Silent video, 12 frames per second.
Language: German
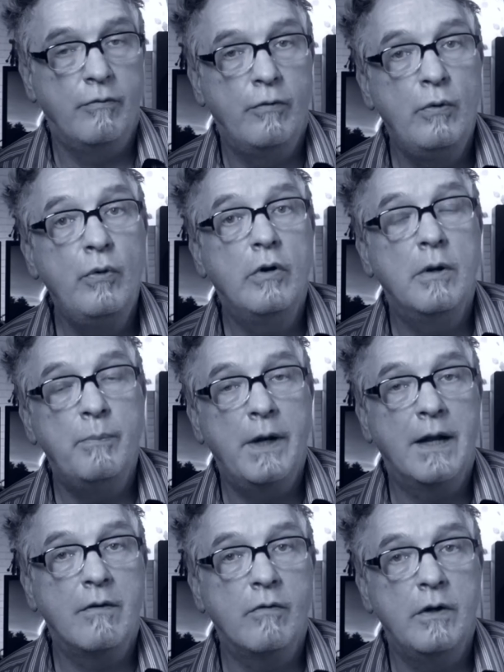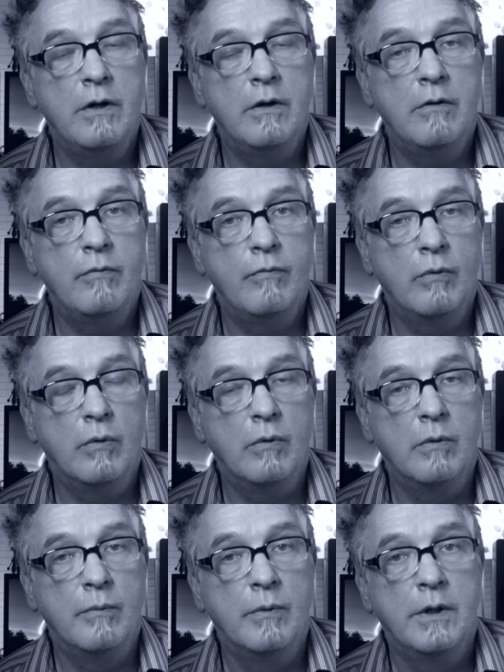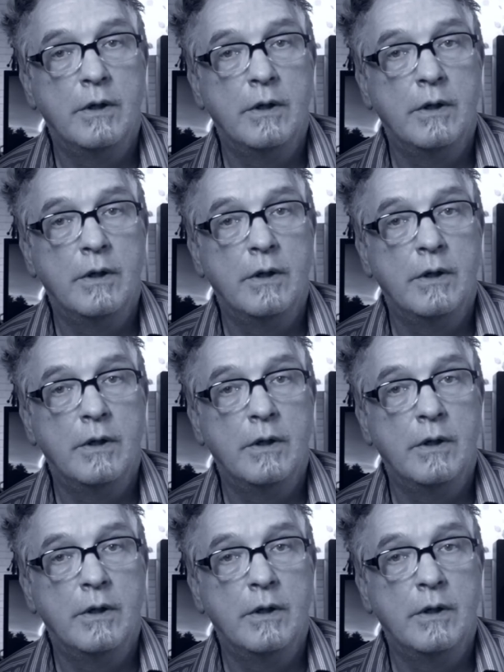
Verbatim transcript: Flügel Platz findet, wo